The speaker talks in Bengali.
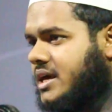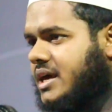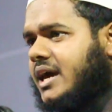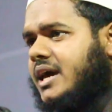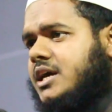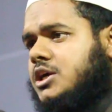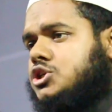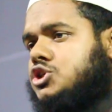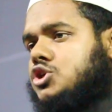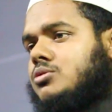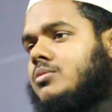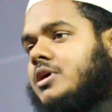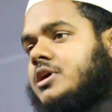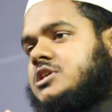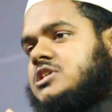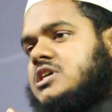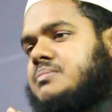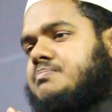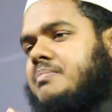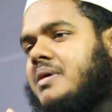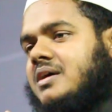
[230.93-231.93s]
এই
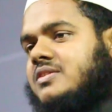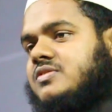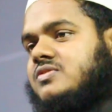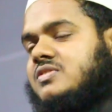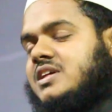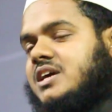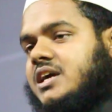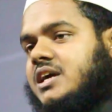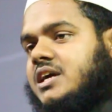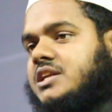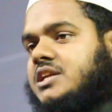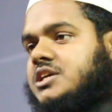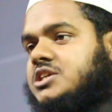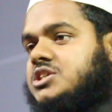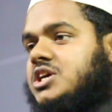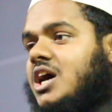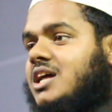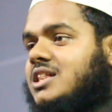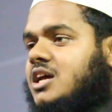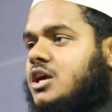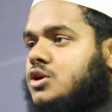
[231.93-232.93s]
সময়টা পাঁচ থেকে নিয়ে
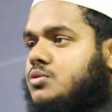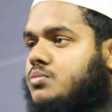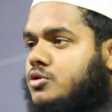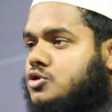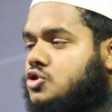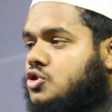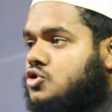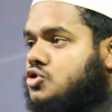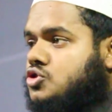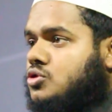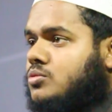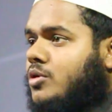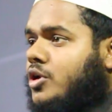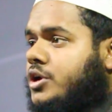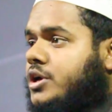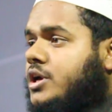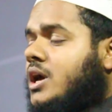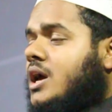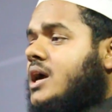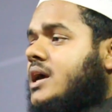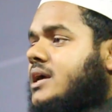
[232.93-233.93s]
সাত আট বছর সময়
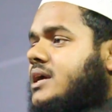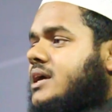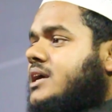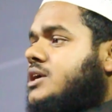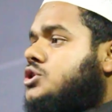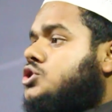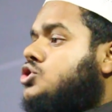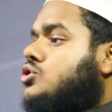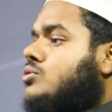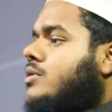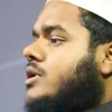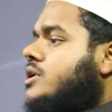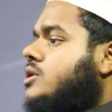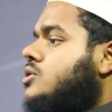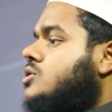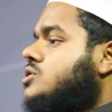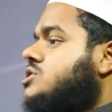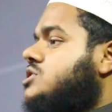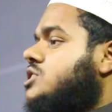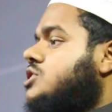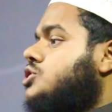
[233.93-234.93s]
এই সময়
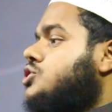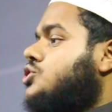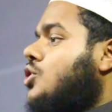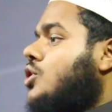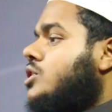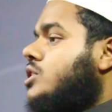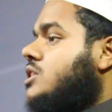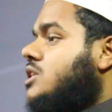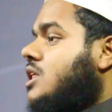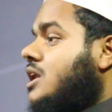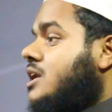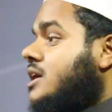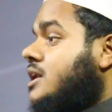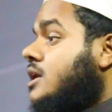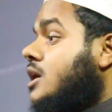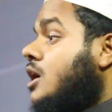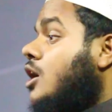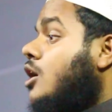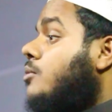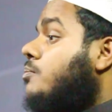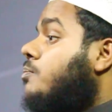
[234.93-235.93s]
হচ্ছে সন্তানের
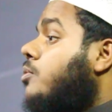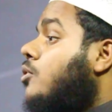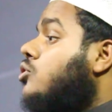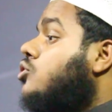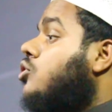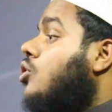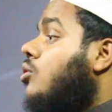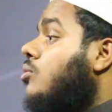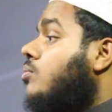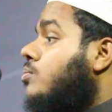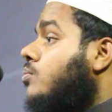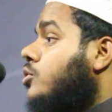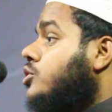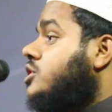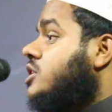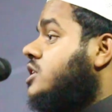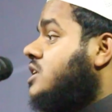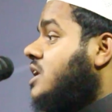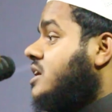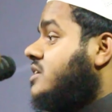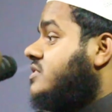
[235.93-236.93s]
প্রথম
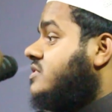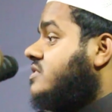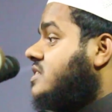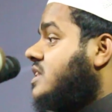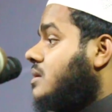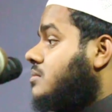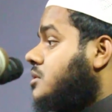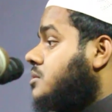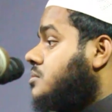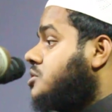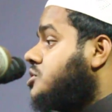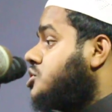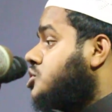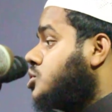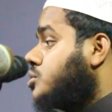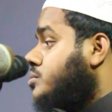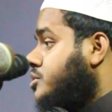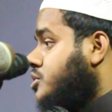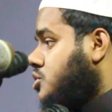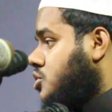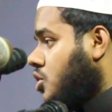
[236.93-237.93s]
মদিনা ইসলামী
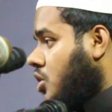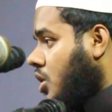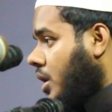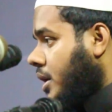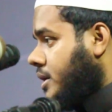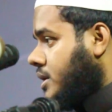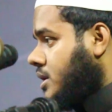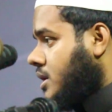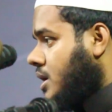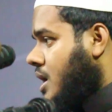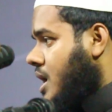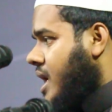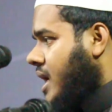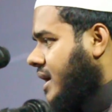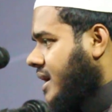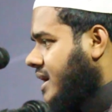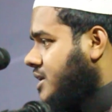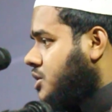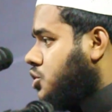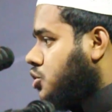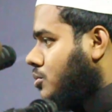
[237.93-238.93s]
বিশ্ববিদ্যালয়
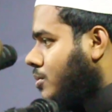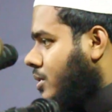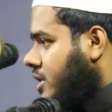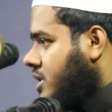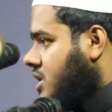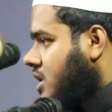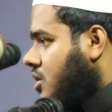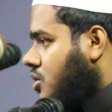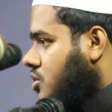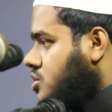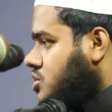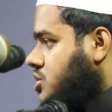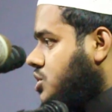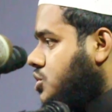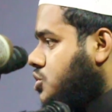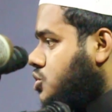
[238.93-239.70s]
এই সময়টা হচ্ছে